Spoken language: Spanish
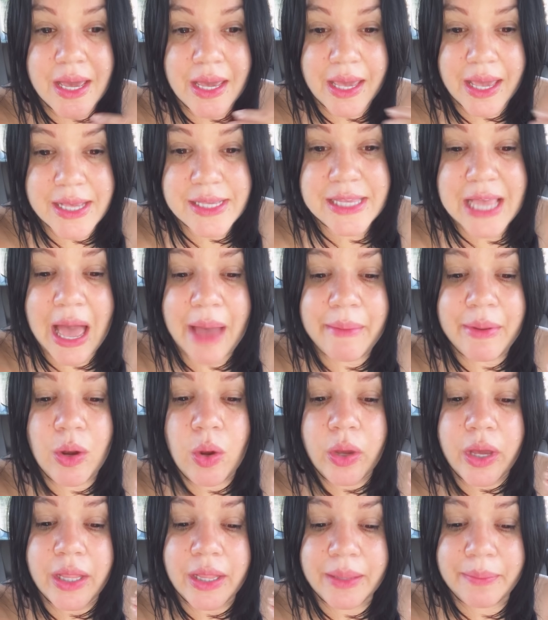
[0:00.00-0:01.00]
que saben
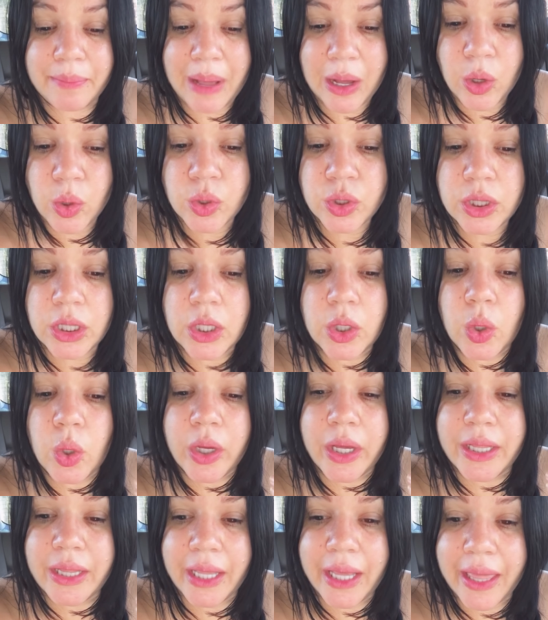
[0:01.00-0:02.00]
lo que va contigo,
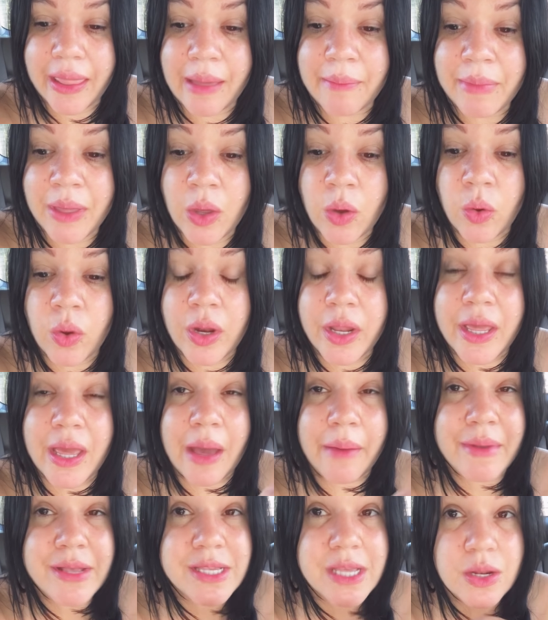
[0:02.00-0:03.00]
lo que te queda mejor y
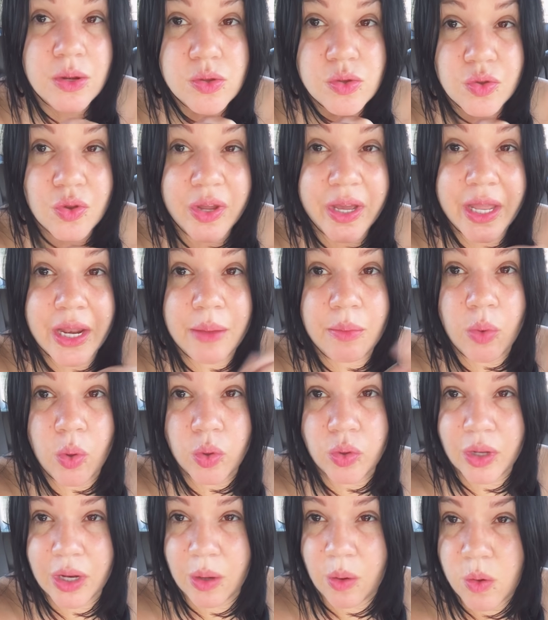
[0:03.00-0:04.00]
a veces nosotras queremos
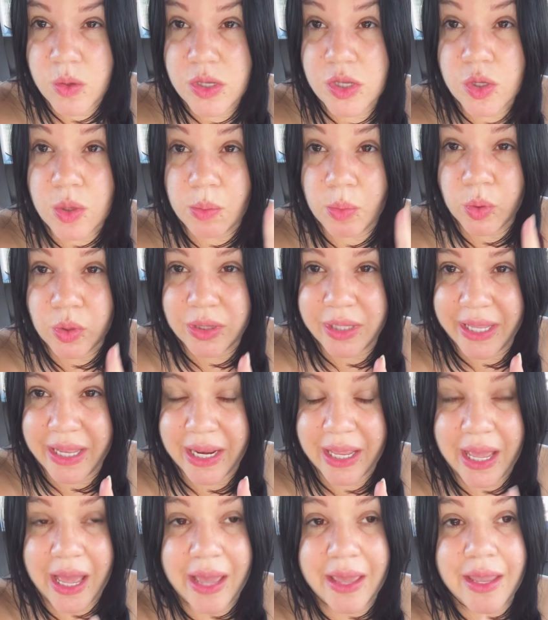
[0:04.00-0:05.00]
otra cosa y somos
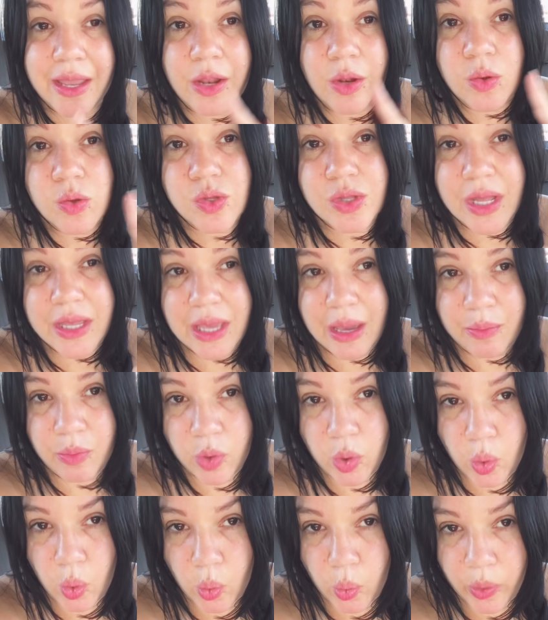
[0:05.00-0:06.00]
terca y nos
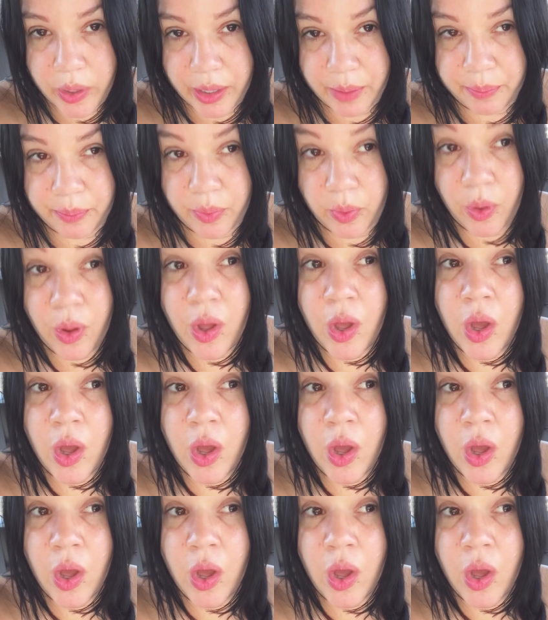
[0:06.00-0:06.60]
dañamos el cuerpo.